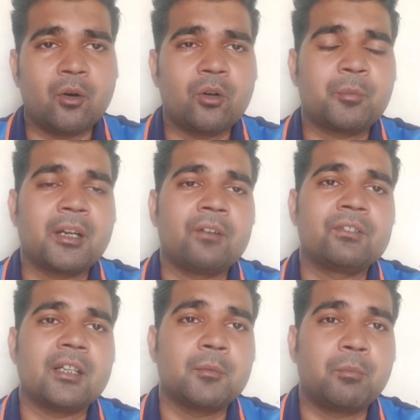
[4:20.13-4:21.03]
और भी काफ़ी
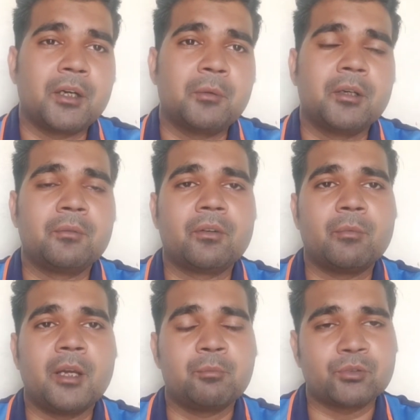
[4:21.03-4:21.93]
सारी बड़ी बड़ी
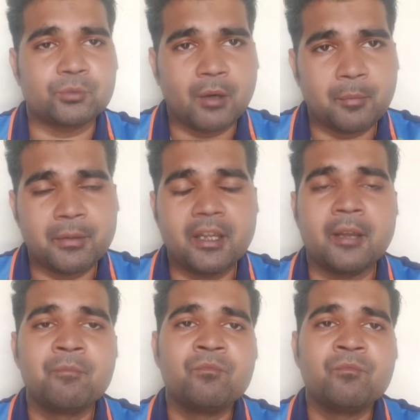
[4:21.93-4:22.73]
फिल्में हैं पुष्पा भी है